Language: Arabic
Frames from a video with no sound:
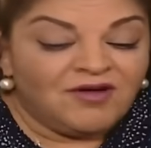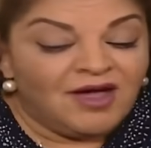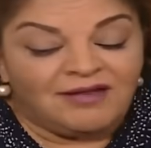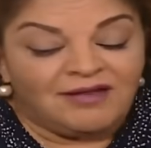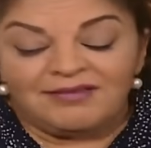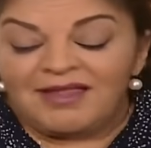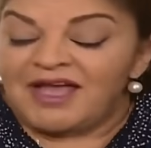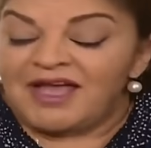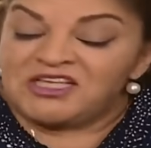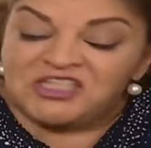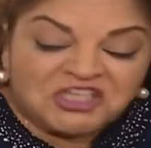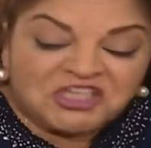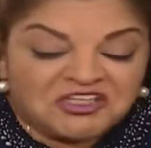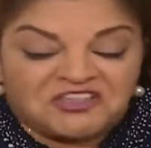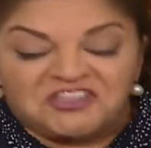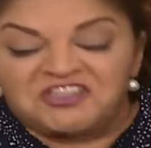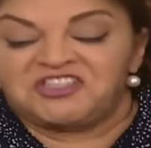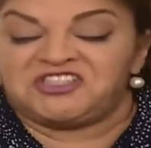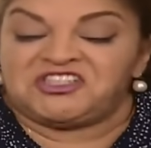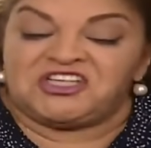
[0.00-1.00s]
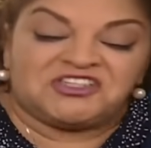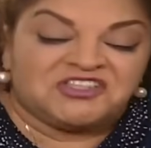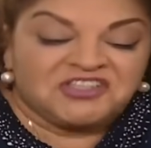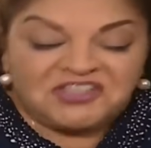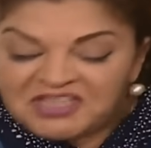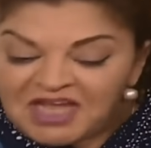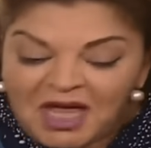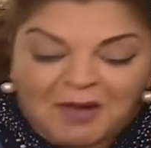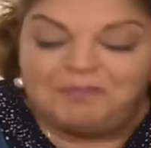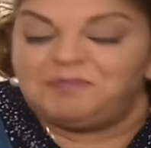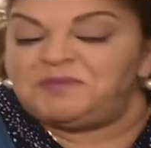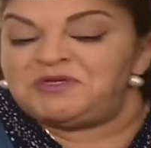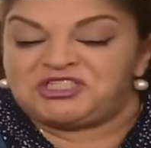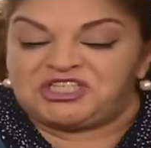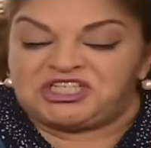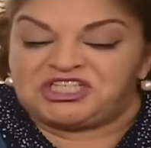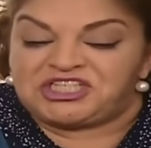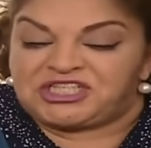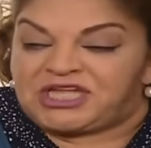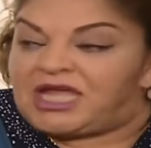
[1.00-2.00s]
والله سوتها وخلاص
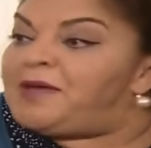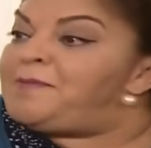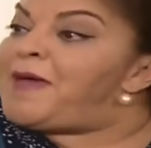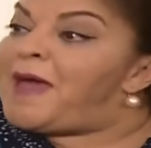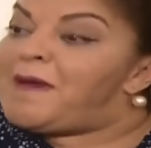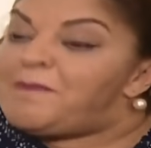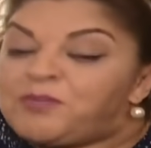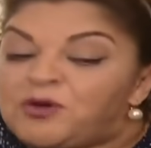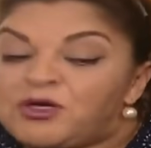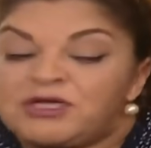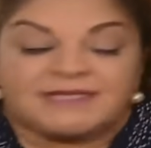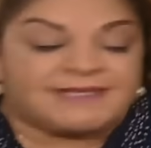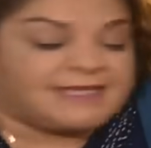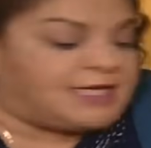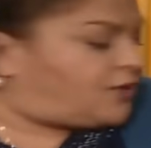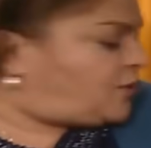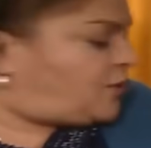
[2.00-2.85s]
وانا هم راح اخابر